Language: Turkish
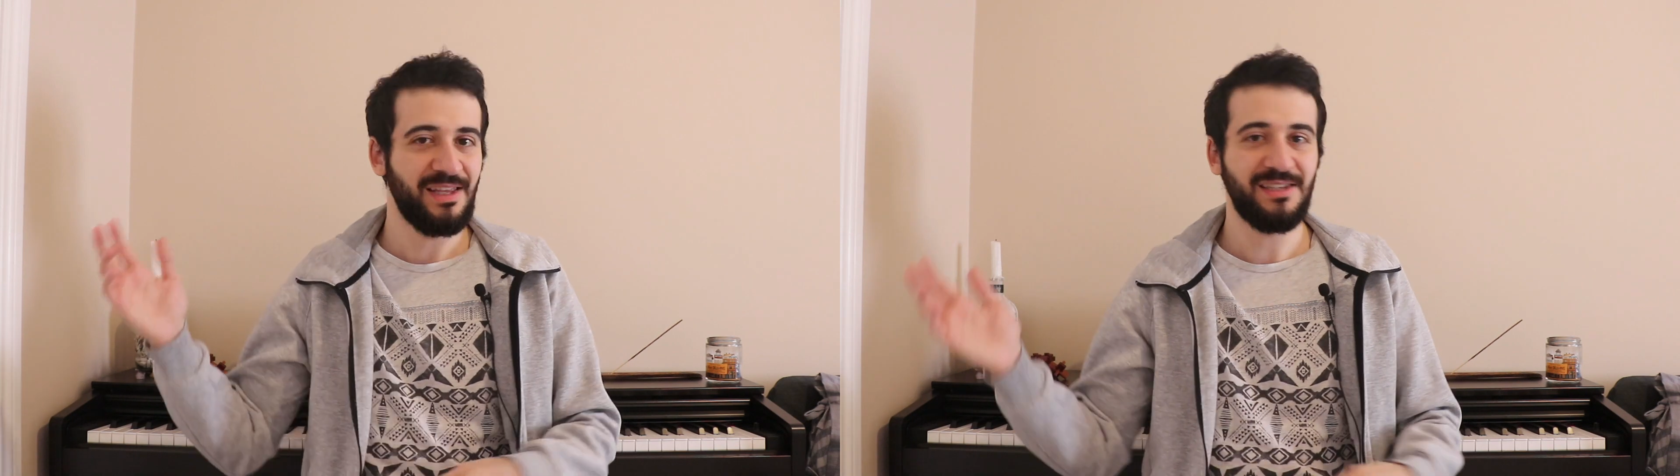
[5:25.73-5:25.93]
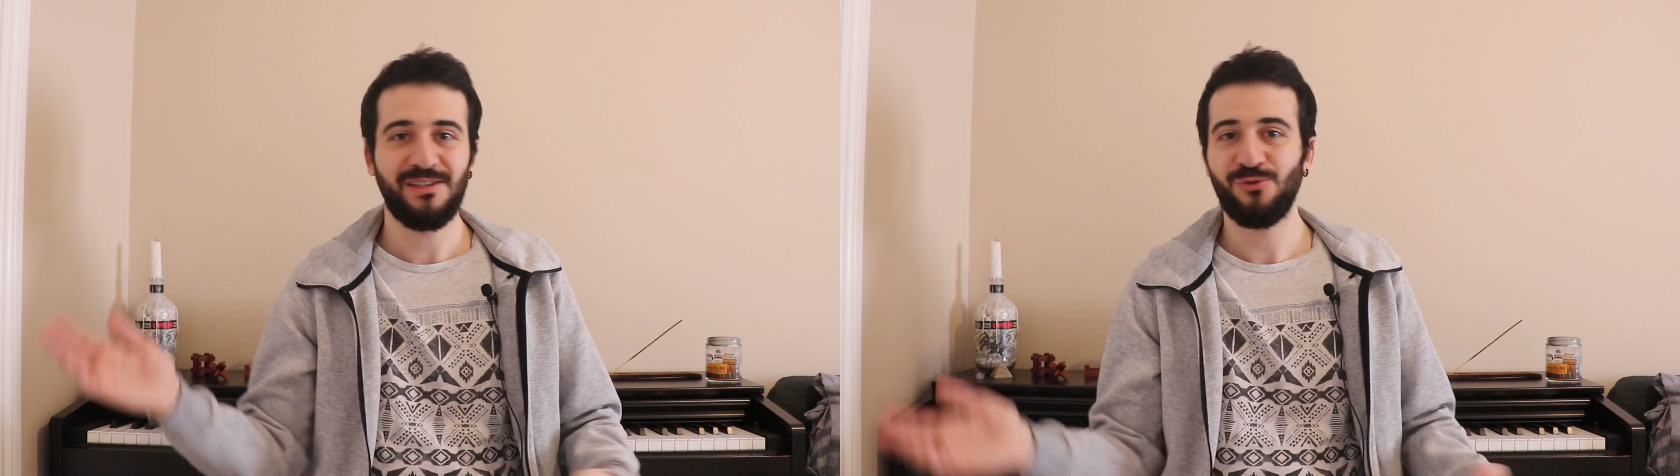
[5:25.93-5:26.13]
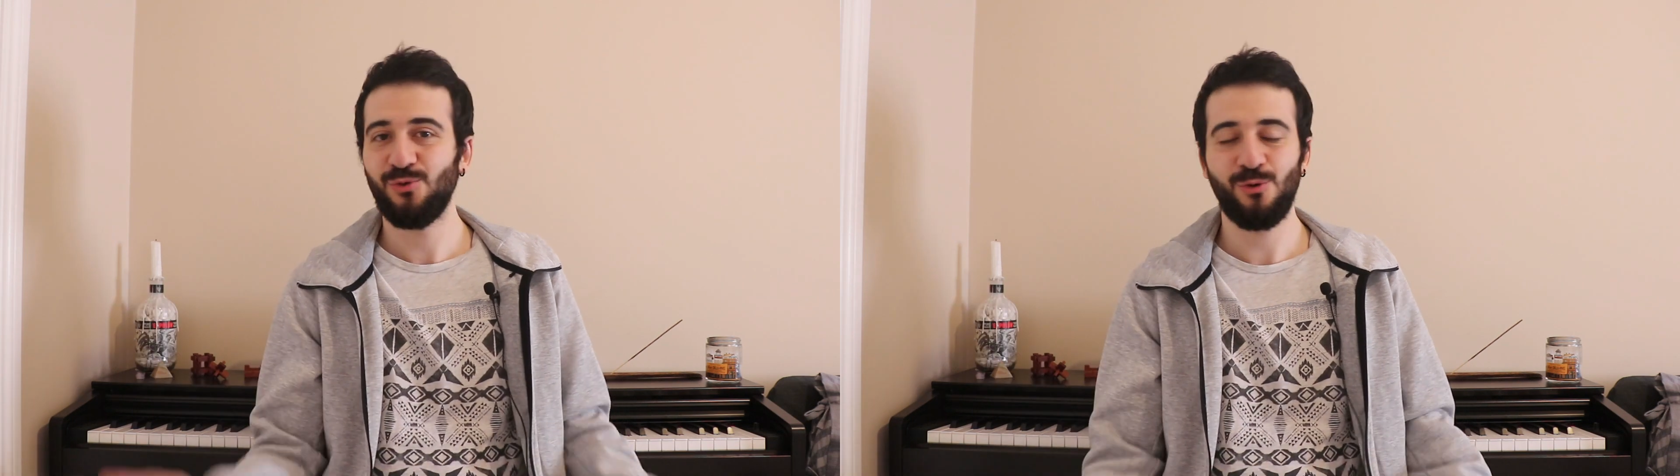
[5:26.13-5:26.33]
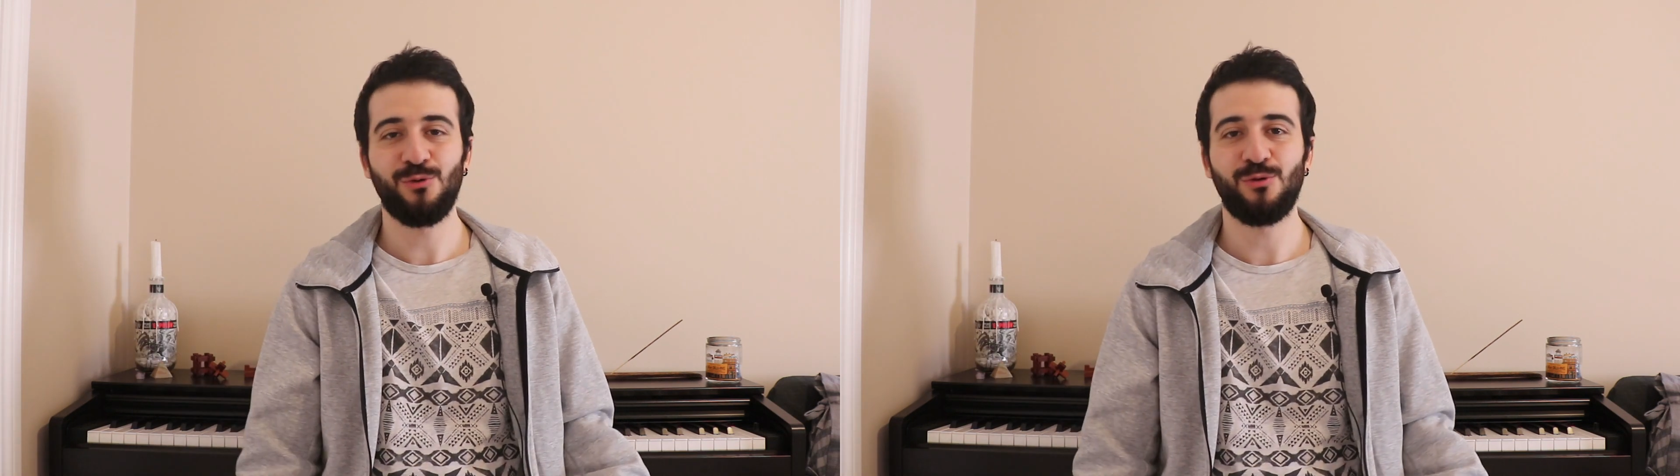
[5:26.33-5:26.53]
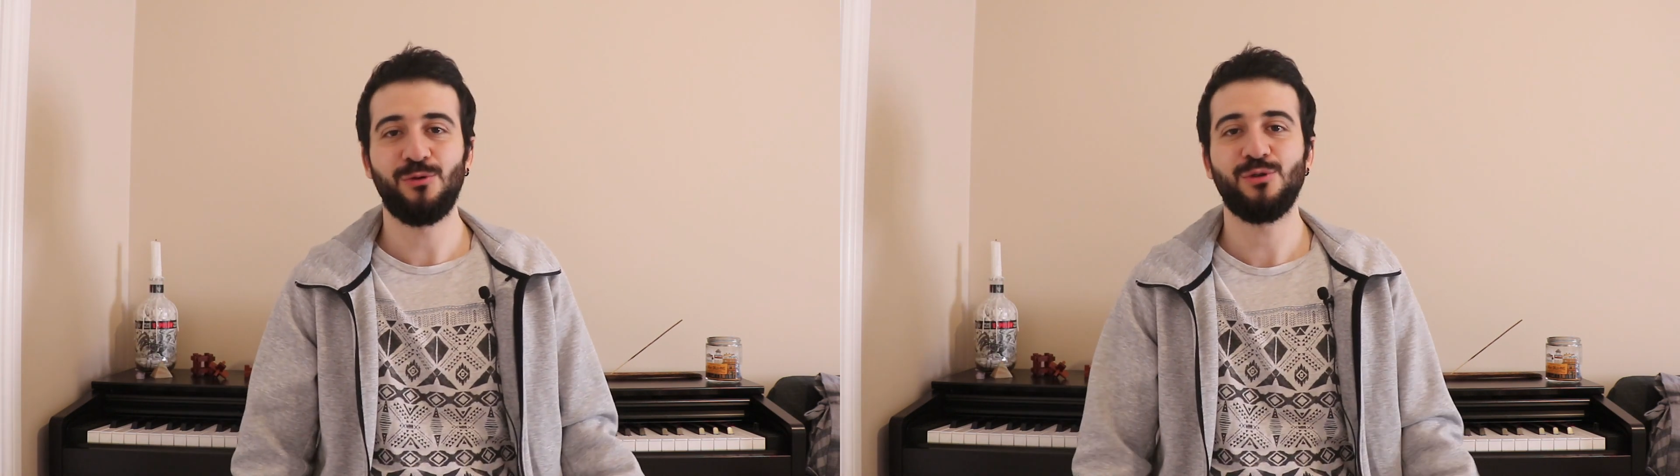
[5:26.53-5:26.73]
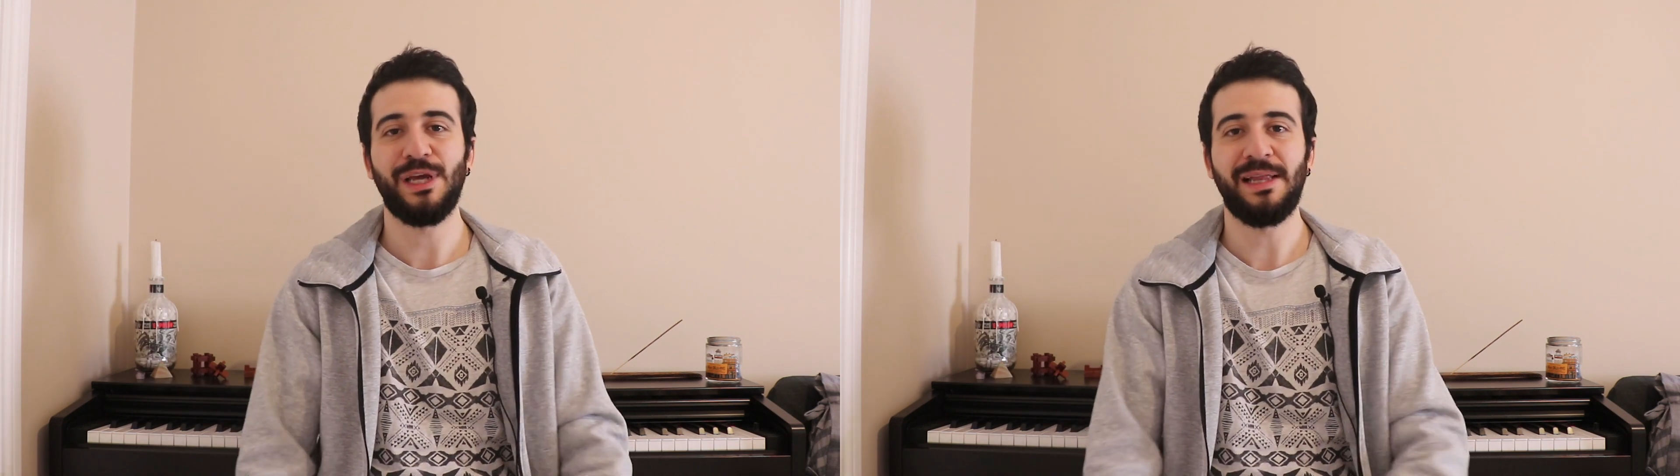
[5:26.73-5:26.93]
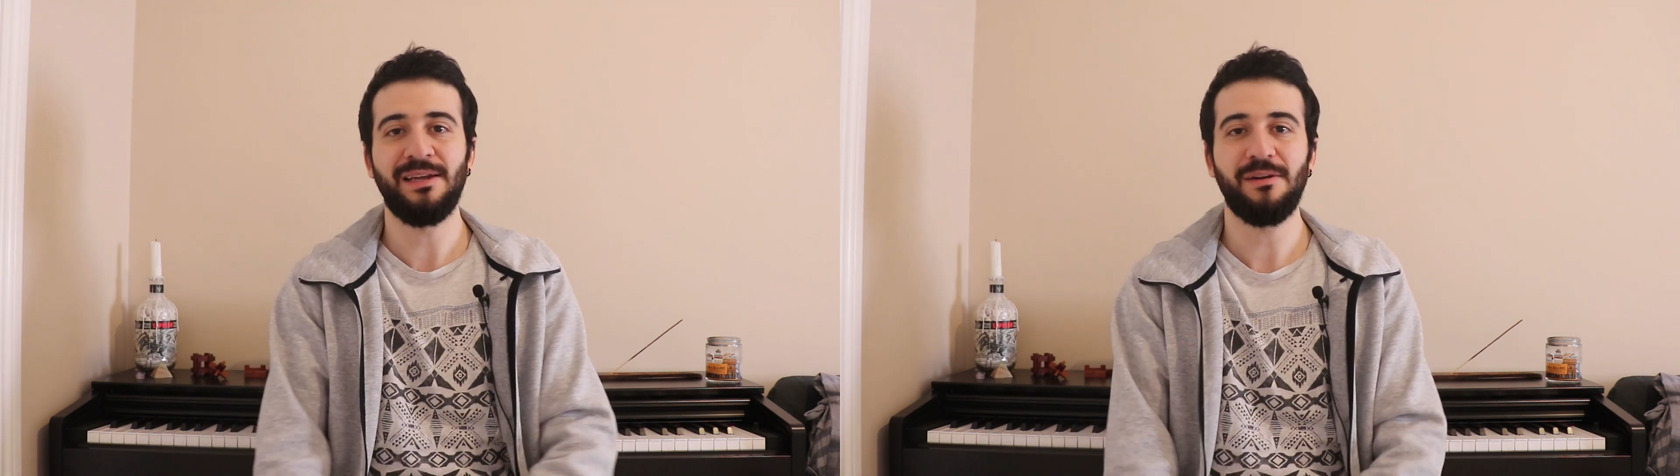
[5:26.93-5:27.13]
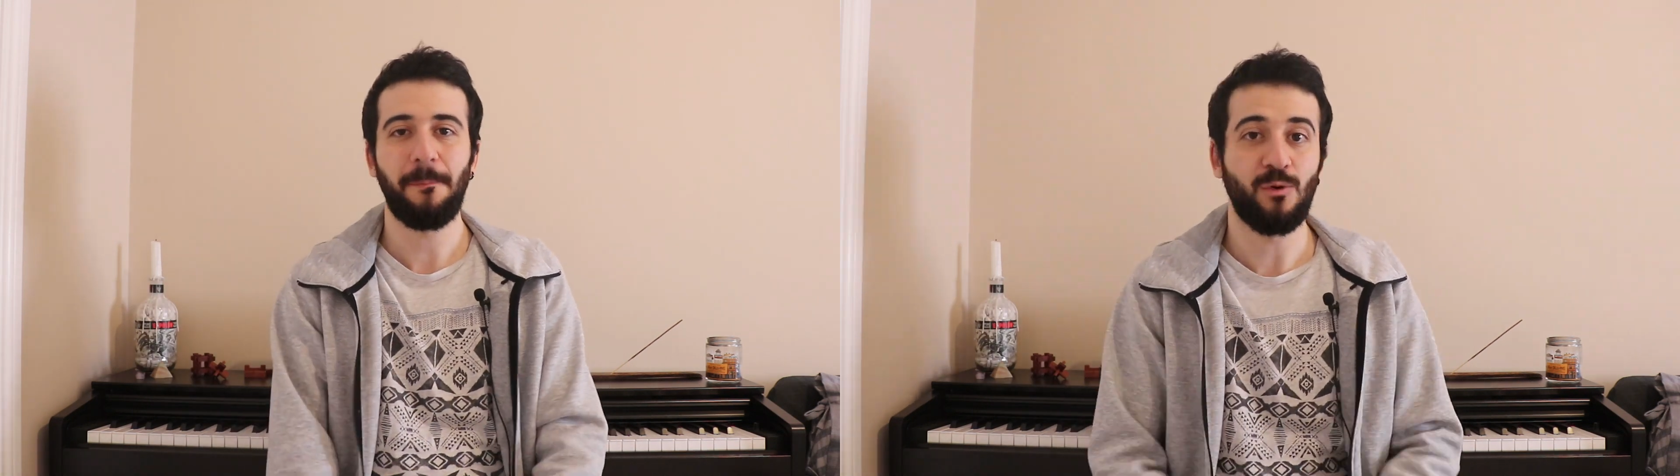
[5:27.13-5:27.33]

Değişik türlü türlü şeyler.